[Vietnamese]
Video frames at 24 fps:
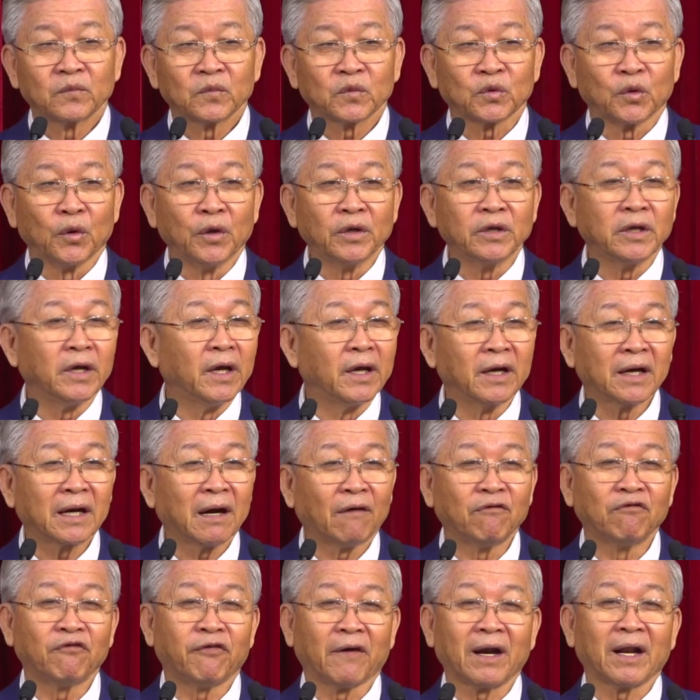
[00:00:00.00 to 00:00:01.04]
Tuy nhiên
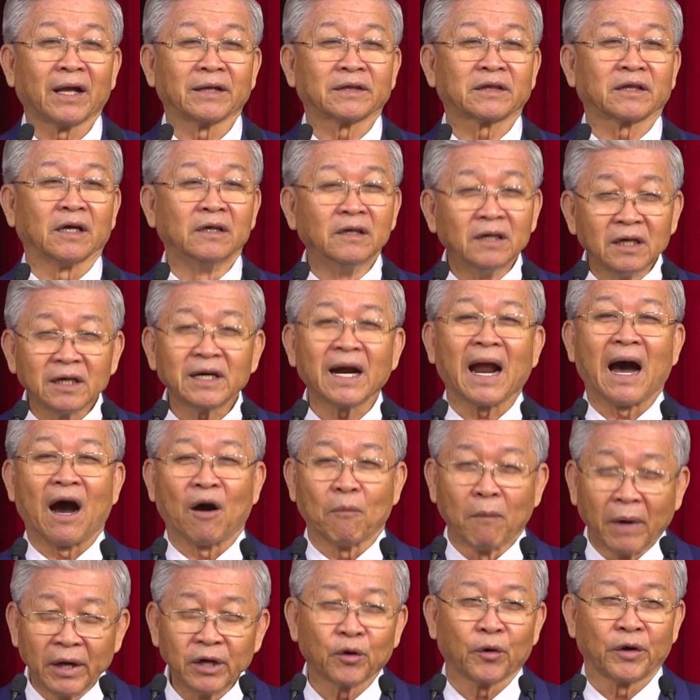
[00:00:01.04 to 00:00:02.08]
không phải là tướng đạo
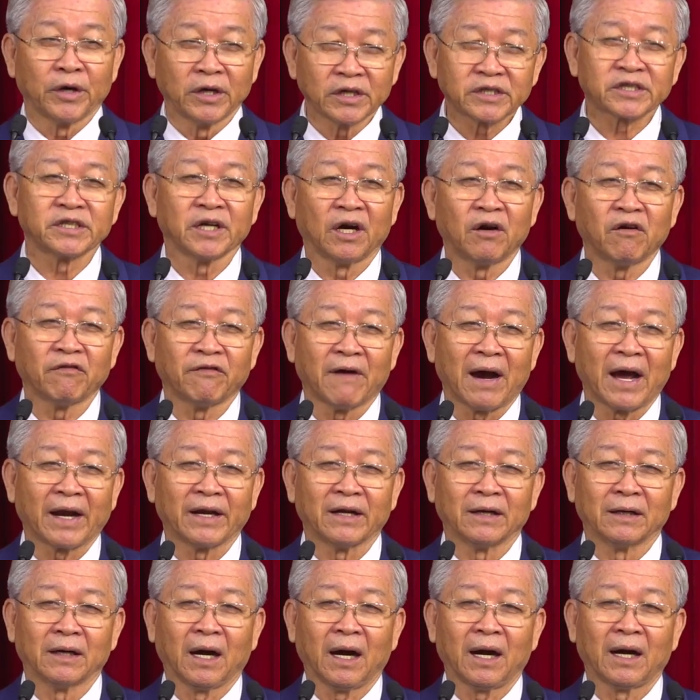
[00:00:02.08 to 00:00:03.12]
binh của Đức Giê-hô-va
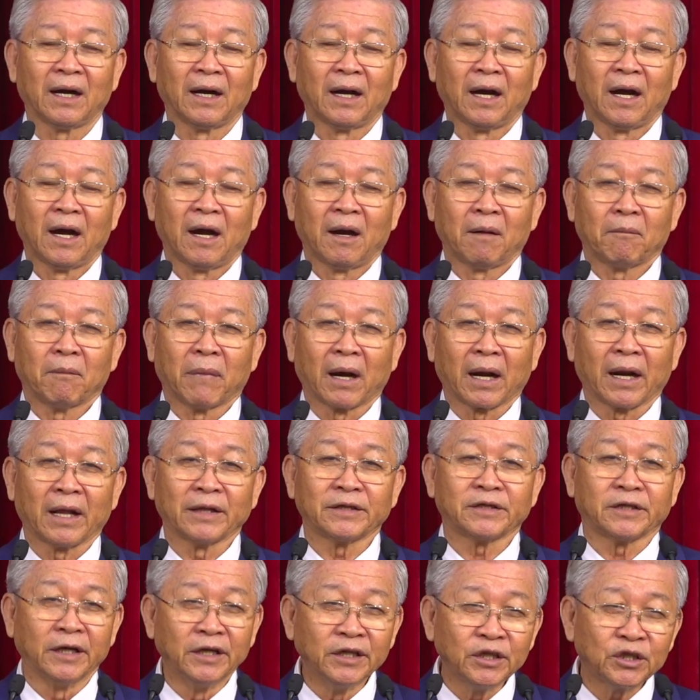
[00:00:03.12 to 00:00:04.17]
nữa Mà là
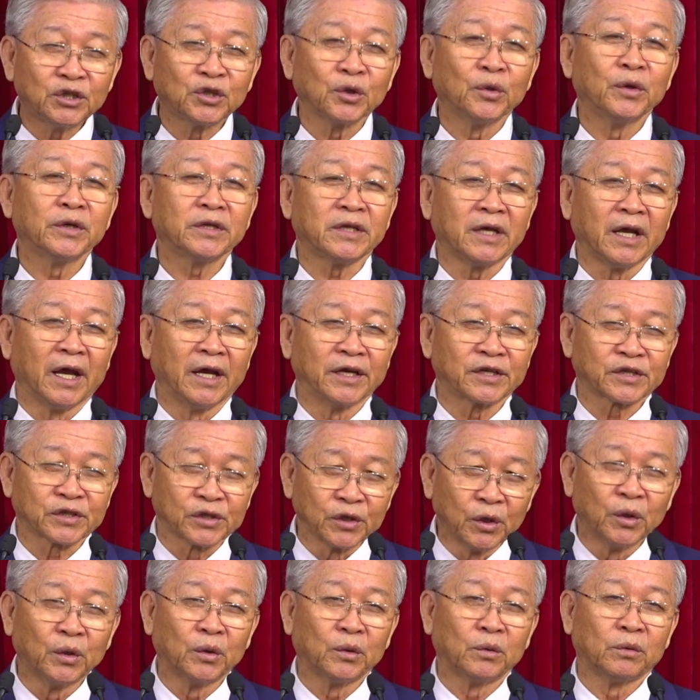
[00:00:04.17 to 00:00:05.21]
chính Chúa
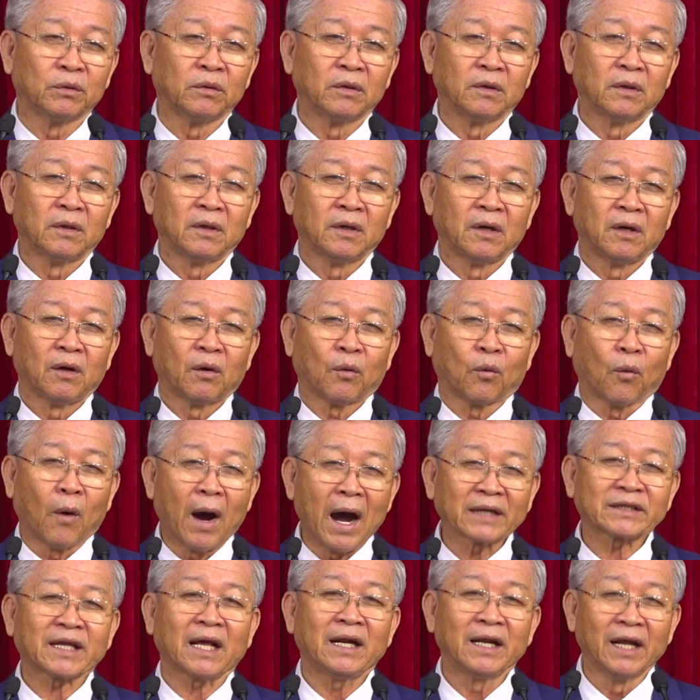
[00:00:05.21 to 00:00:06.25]
Giêsu
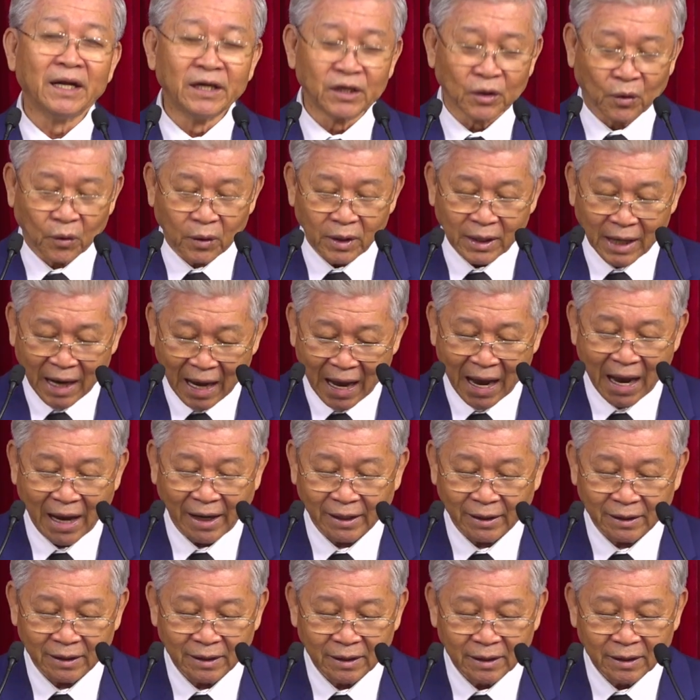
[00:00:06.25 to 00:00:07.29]
Qua thánh linh của
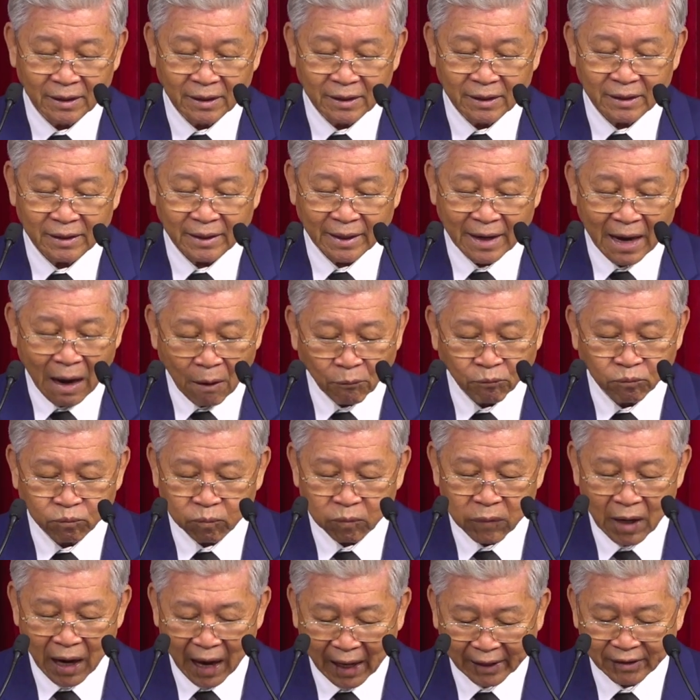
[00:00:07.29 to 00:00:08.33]
Ngài
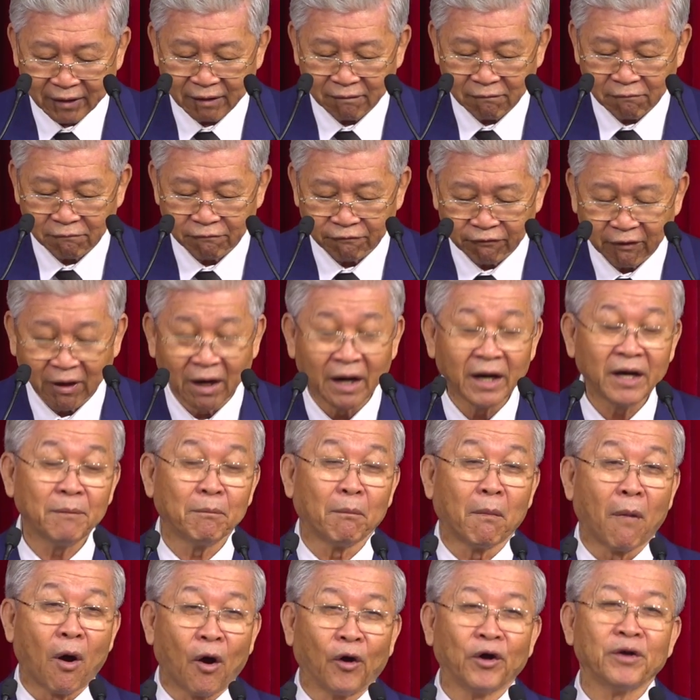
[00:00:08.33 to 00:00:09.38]
Đồng hành với
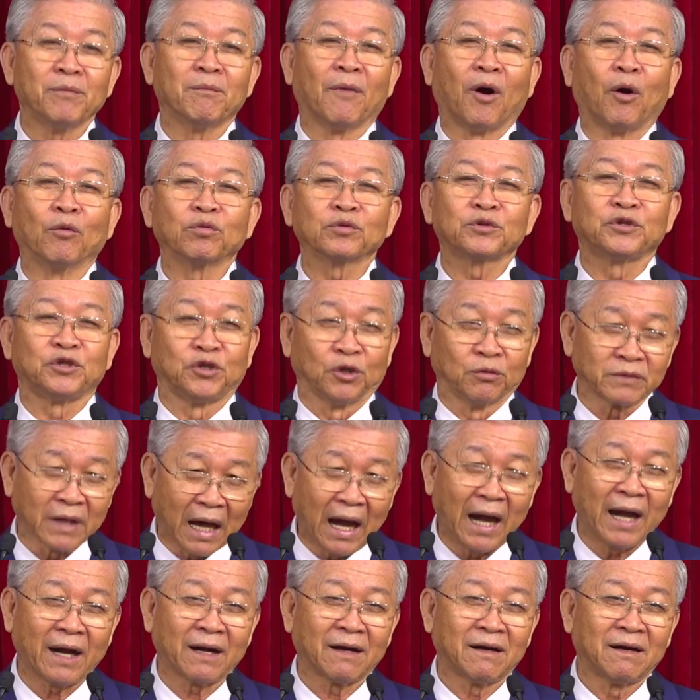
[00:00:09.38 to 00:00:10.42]
mỗi một chúng
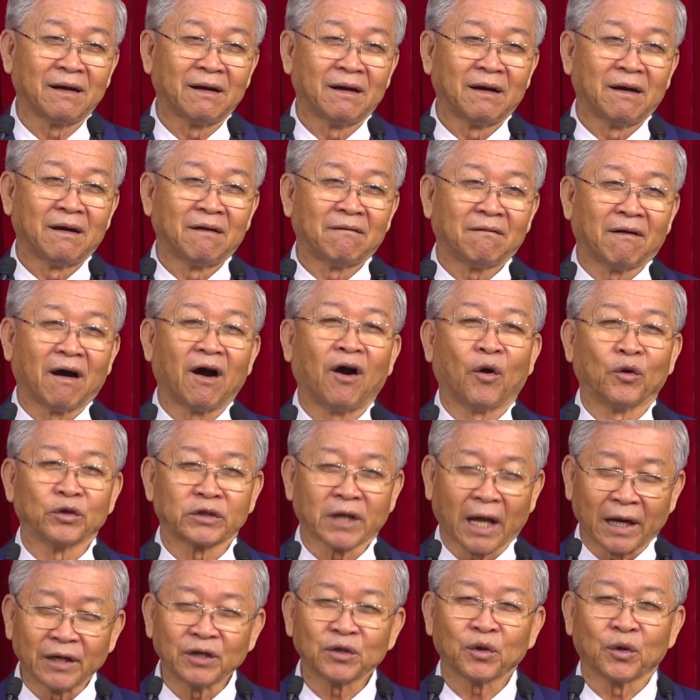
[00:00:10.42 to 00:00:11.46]
ta Và hội
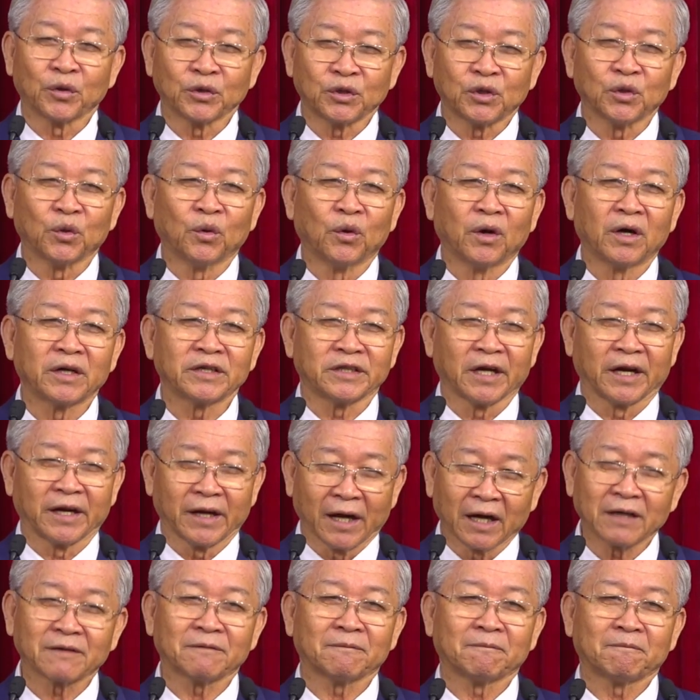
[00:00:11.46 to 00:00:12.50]
thánh của Chúa trên đất